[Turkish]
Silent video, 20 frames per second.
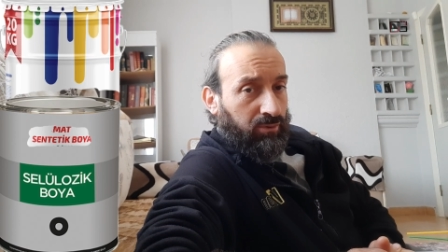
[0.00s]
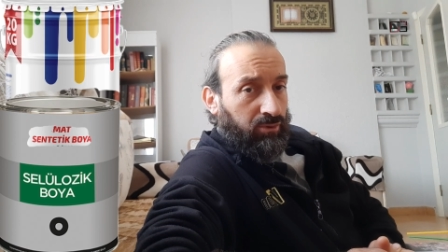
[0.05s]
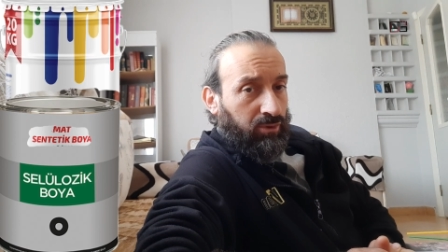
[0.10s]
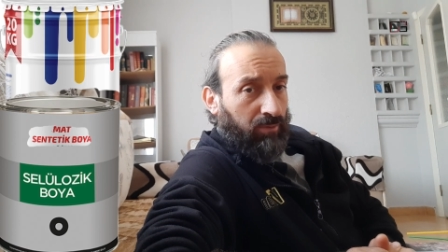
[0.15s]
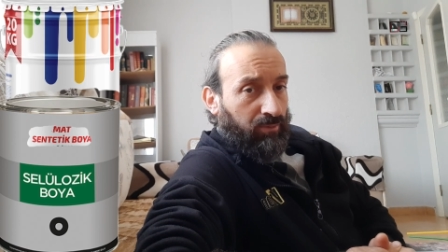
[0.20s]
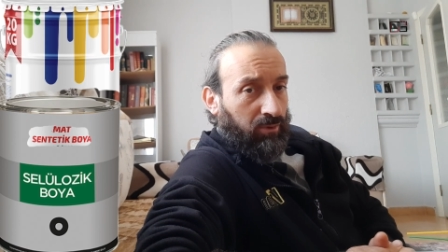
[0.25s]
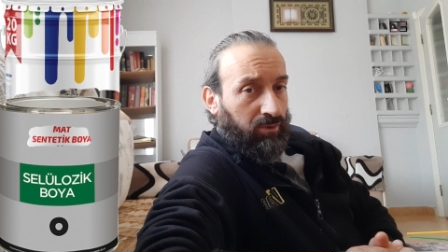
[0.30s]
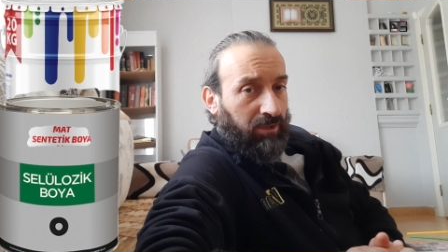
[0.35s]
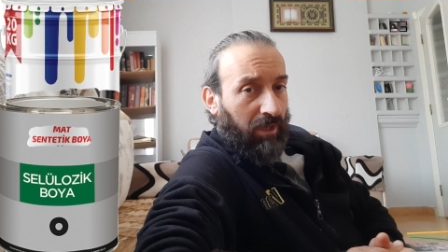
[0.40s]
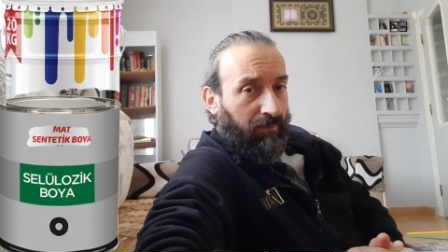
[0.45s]

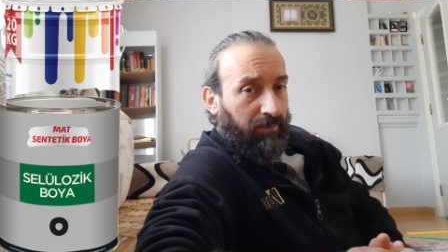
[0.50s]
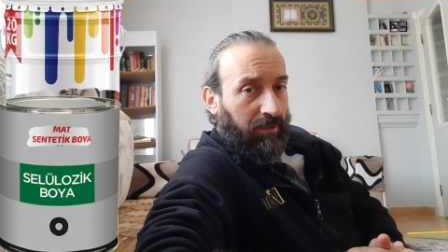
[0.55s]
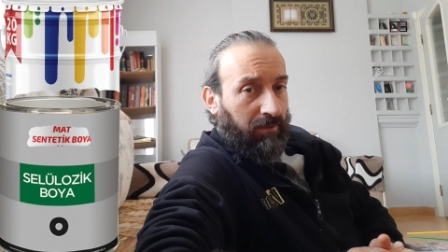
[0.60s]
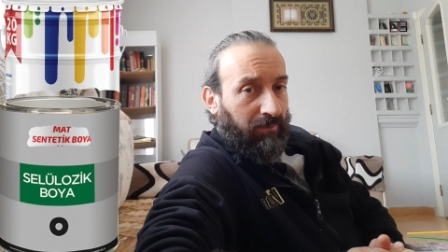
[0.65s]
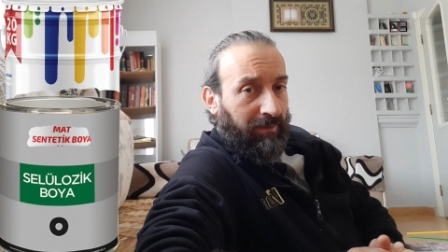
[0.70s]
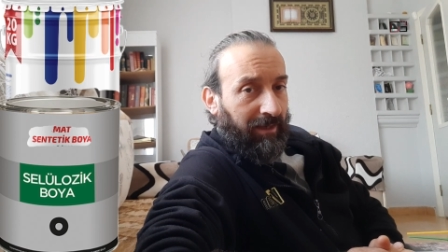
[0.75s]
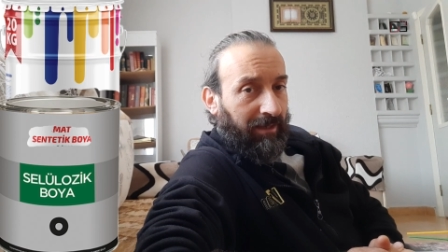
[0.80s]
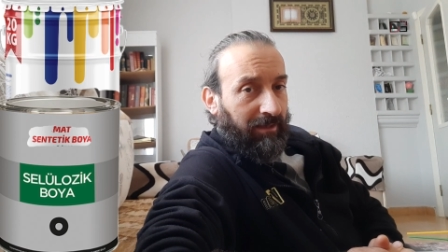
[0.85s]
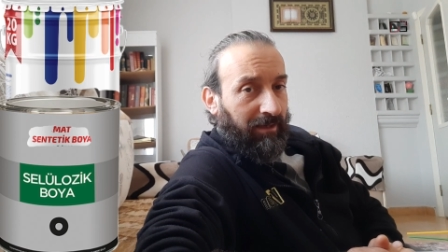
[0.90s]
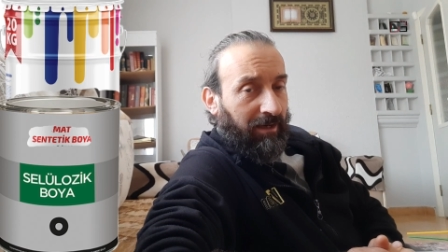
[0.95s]
çabuk
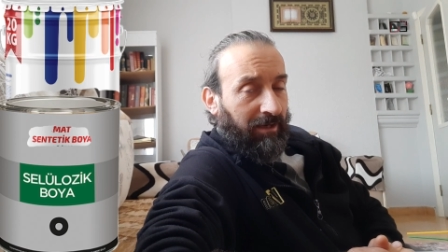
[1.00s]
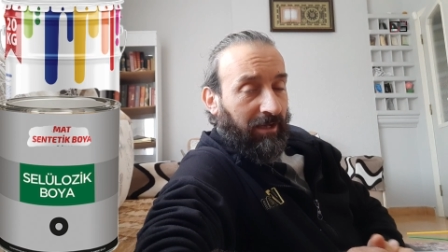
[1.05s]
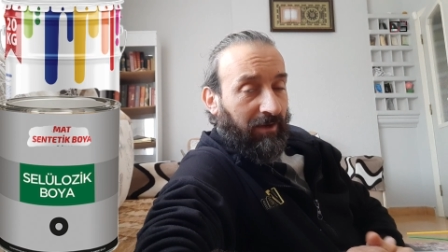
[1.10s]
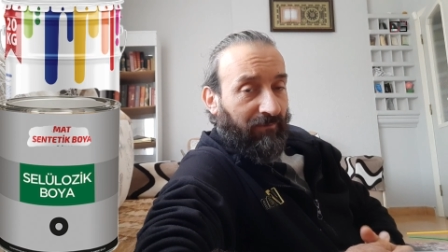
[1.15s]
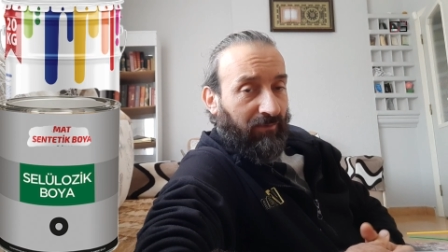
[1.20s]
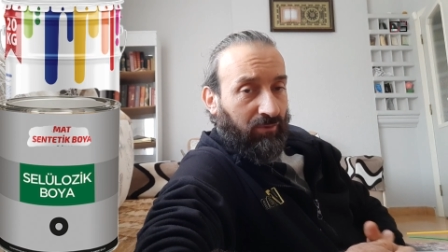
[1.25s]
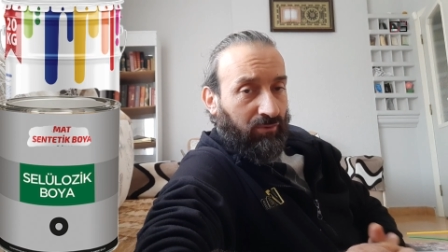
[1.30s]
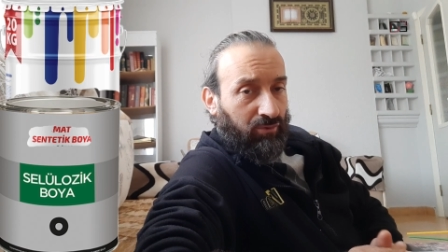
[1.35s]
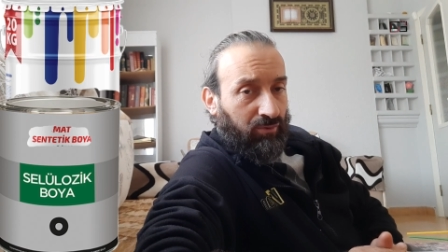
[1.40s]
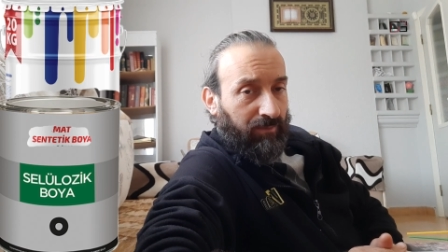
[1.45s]
tepkimeye girer,
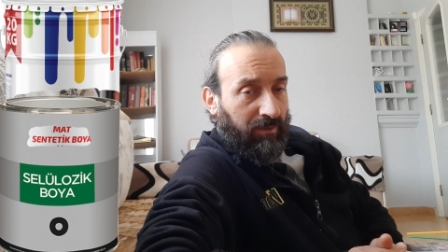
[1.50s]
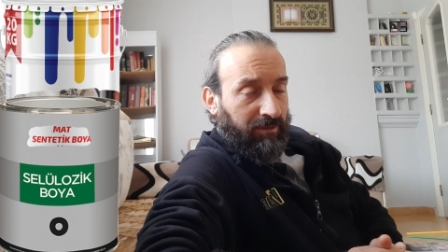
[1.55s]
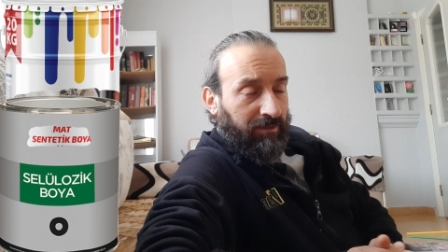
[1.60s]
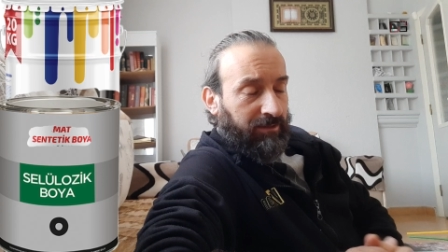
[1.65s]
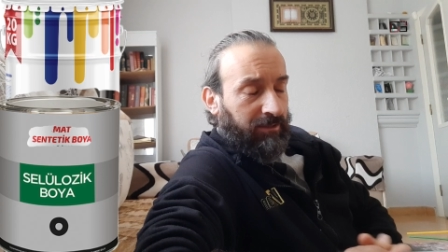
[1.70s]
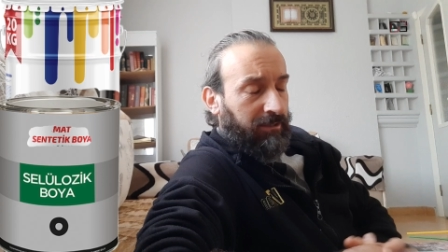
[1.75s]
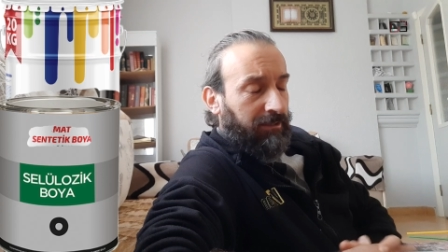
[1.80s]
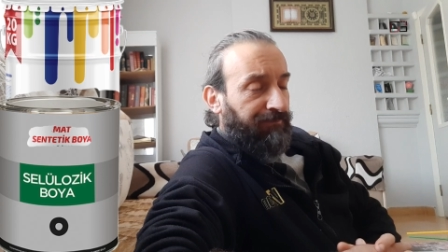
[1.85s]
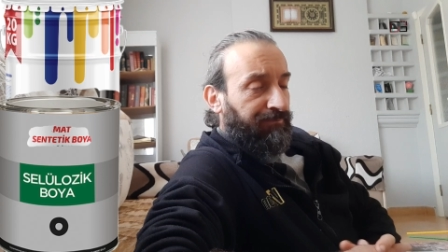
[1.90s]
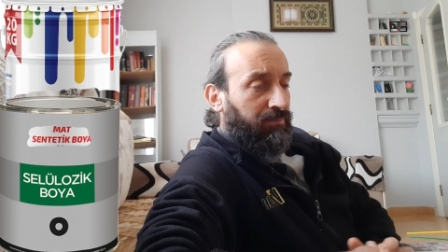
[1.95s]
hava
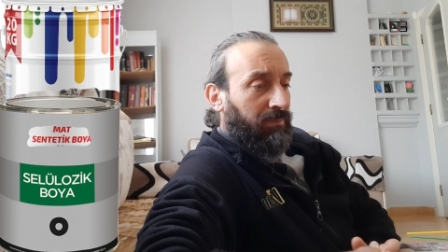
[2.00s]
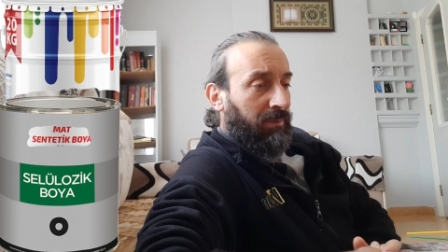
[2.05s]
kurumalıdır.